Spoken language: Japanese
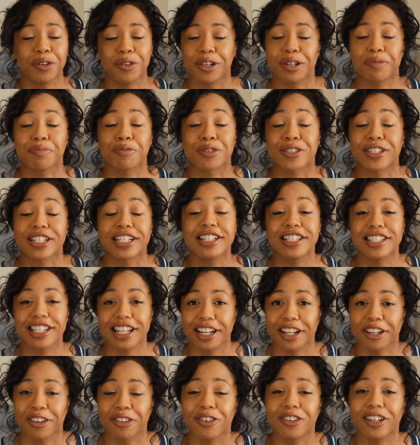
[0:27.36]
よりも全
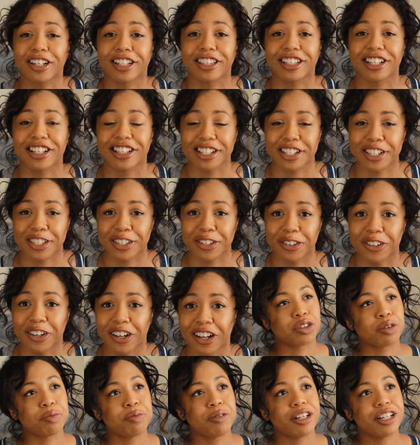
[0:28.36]
然ひどかったんです
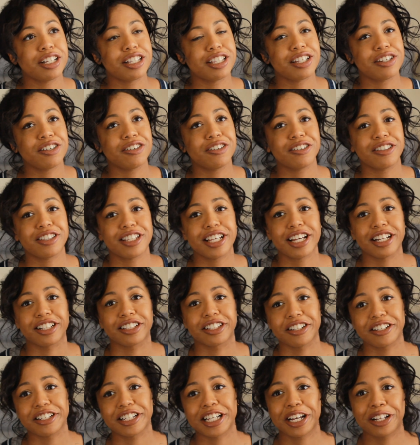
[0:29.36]
よ友達の
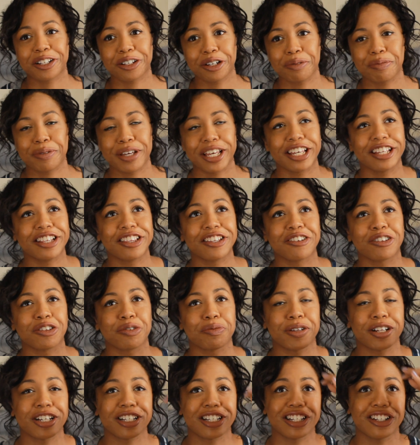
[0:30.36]
テイラー、テイラー B っていう
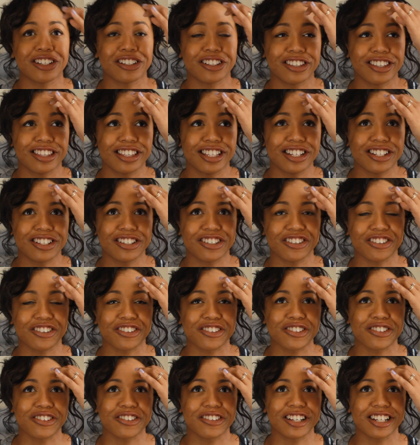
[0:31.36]
友達にちょっ
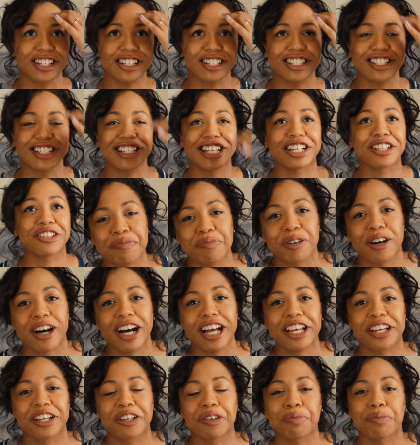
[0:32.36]
と相談してもう
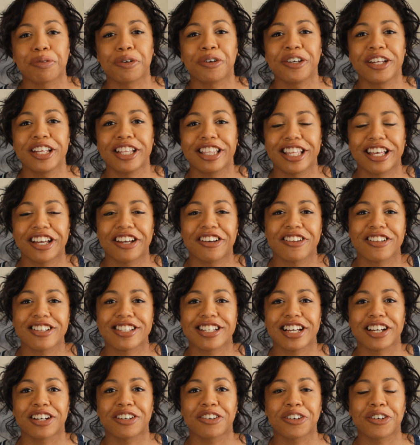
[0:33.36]
早く病院行ってくだ
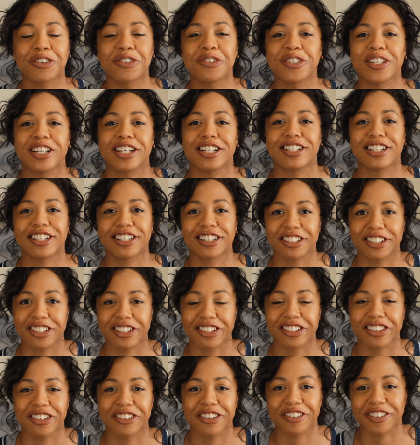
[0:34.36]
さいよ Go see a
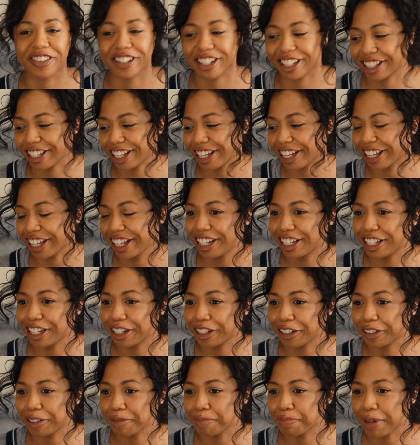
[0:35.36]
doctor と言われて
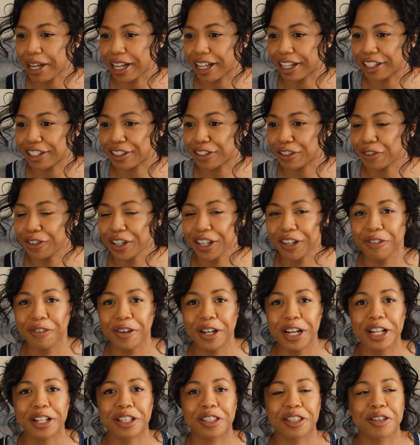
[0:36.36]
でまあそう言
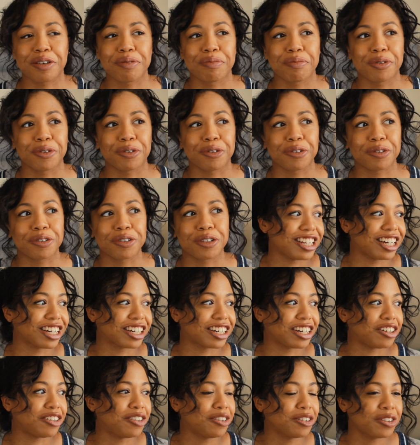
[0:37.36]
われてもな
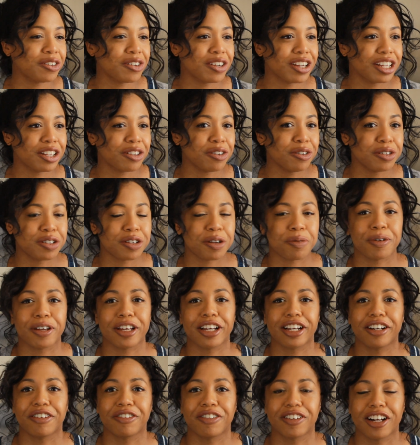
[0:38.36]
んか本当にどうすれば
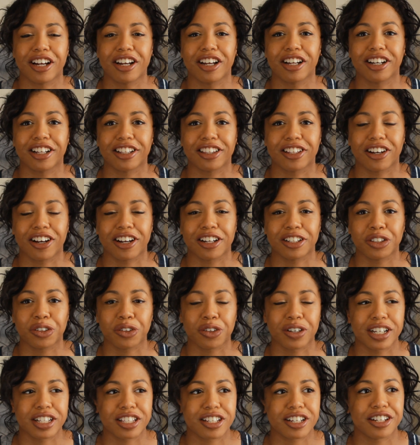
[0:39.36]
いいかわからなかったから
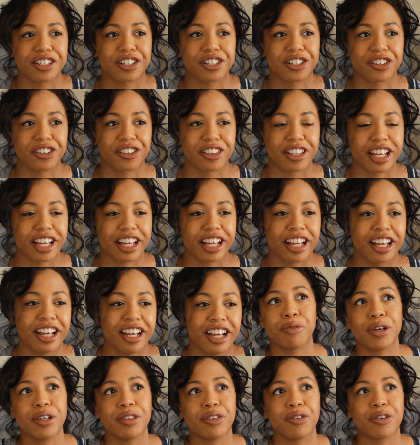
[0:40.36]
ちょっと恥ずかしくて
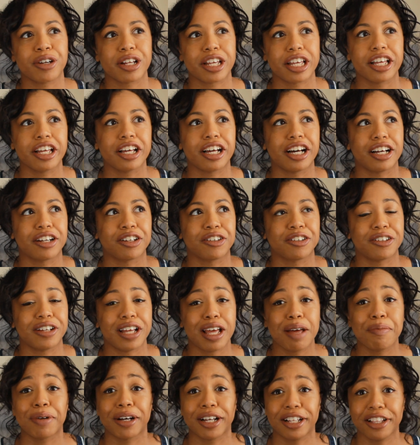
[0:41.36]
もう一人あの
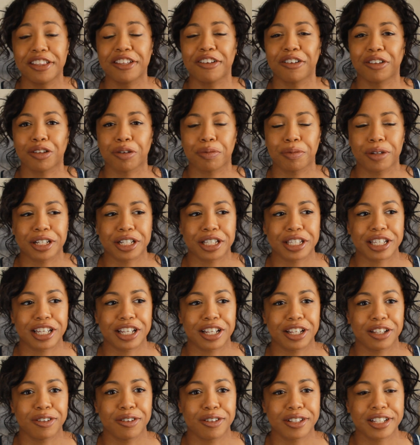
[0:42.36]
エマっていう友
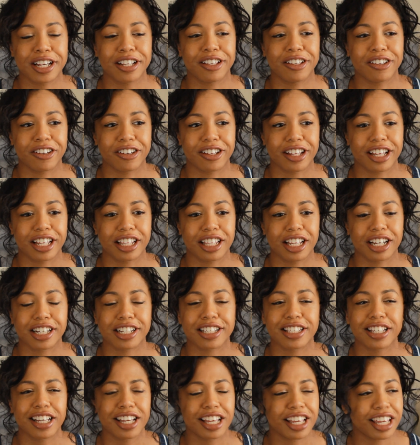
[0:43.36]
達のチャンネルでなん
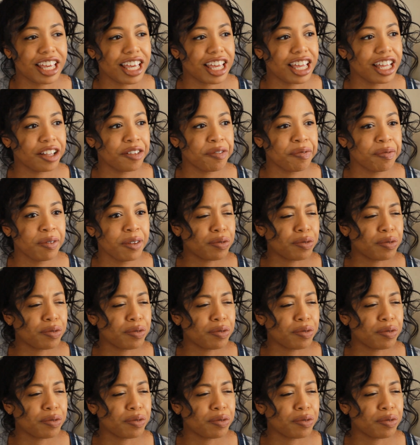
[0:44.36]
か最近